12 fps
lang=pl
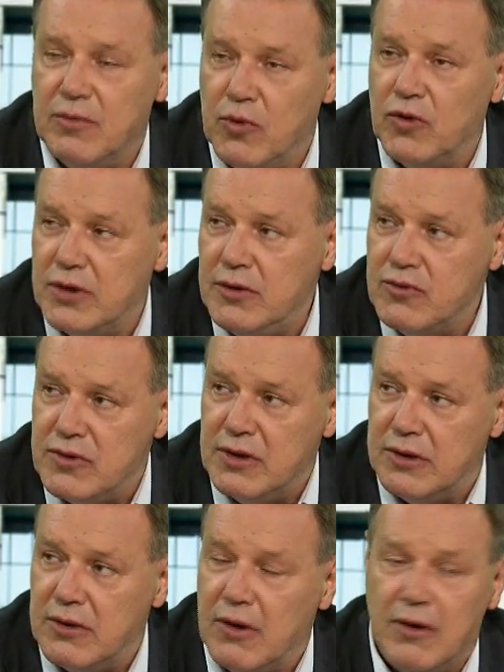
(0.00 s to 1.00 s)
młodych ludzi
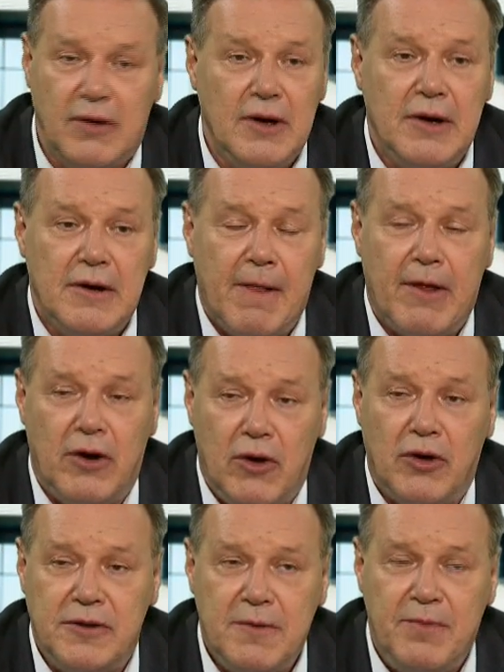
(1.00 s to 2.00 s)
to no,
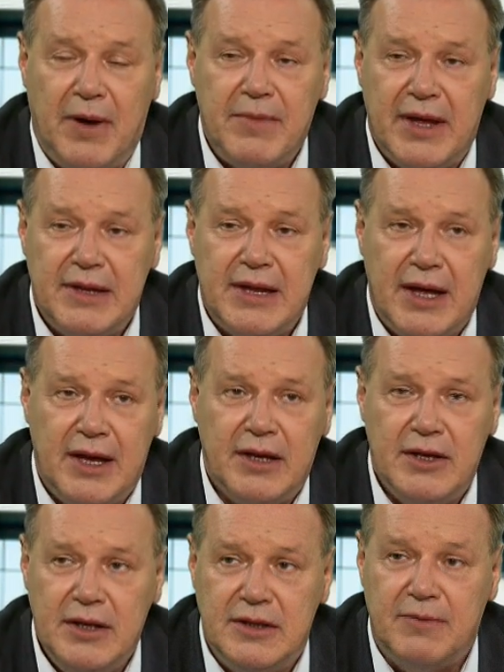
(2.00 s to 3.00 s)
o tym pamięta
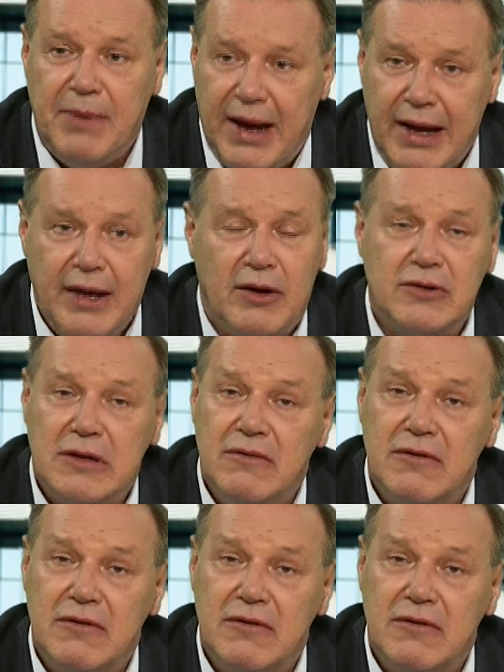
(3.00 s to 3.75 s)
i dba o tę